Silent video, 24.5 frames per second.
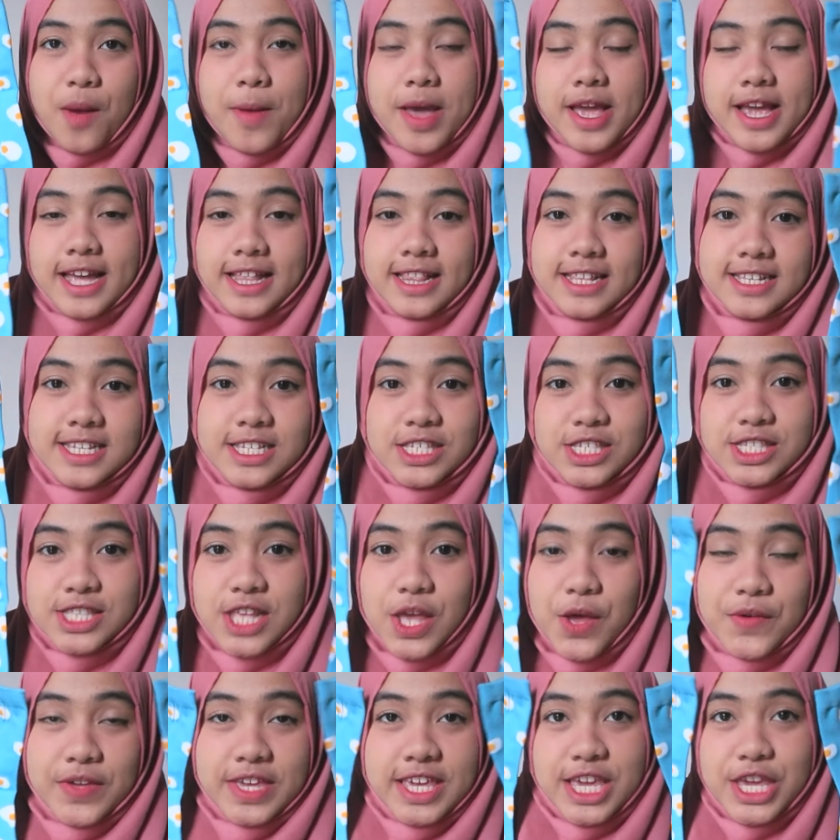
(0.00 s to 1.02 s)
oh my god this is
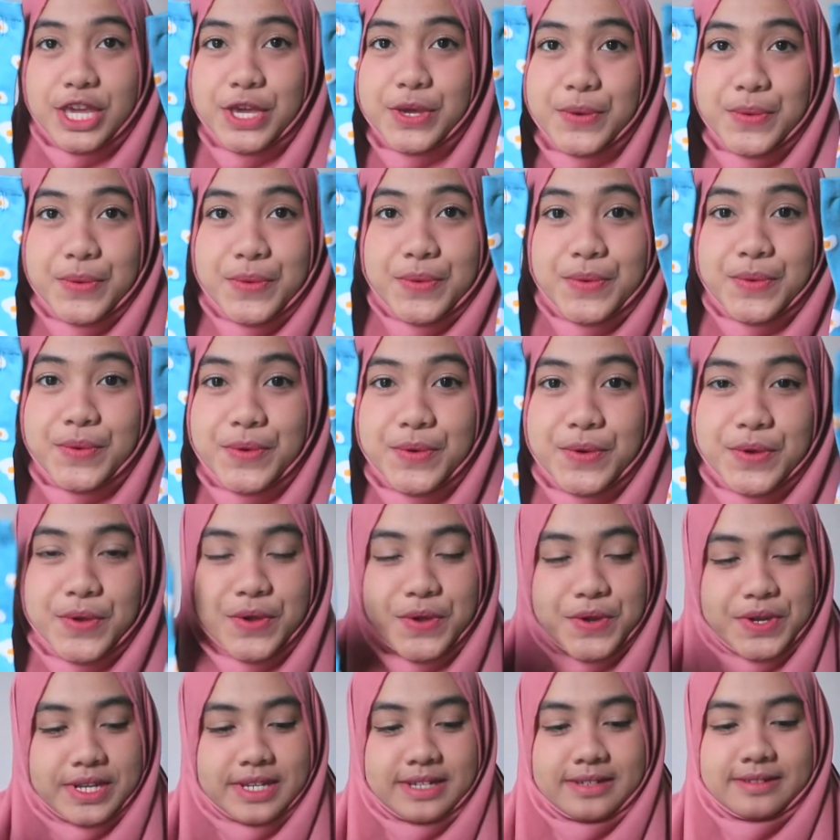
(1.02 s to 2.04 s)
so
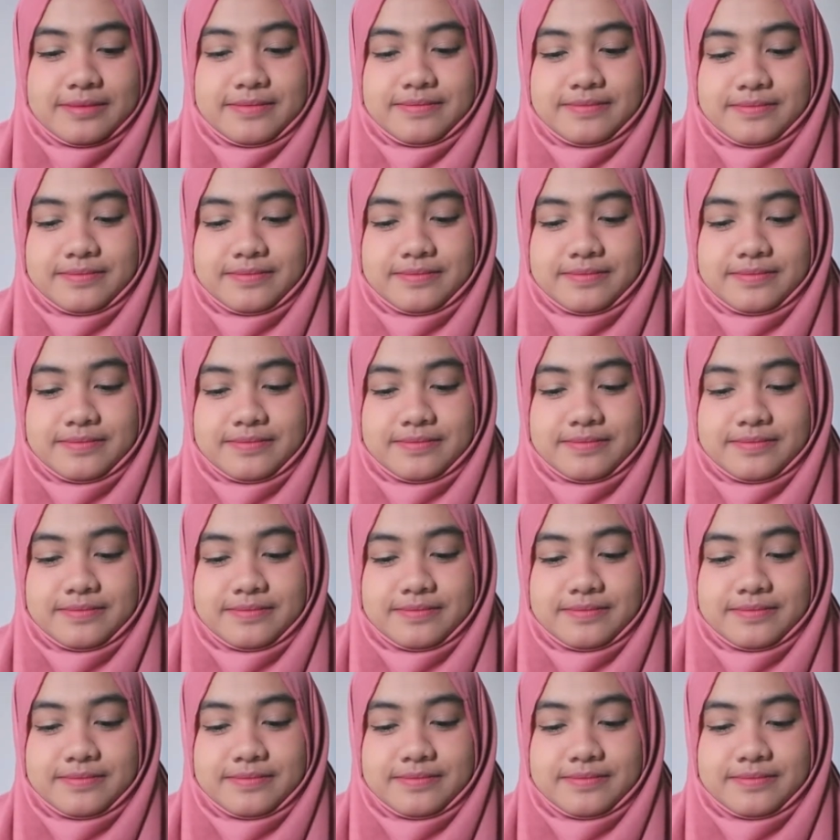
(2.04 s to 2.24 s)
cute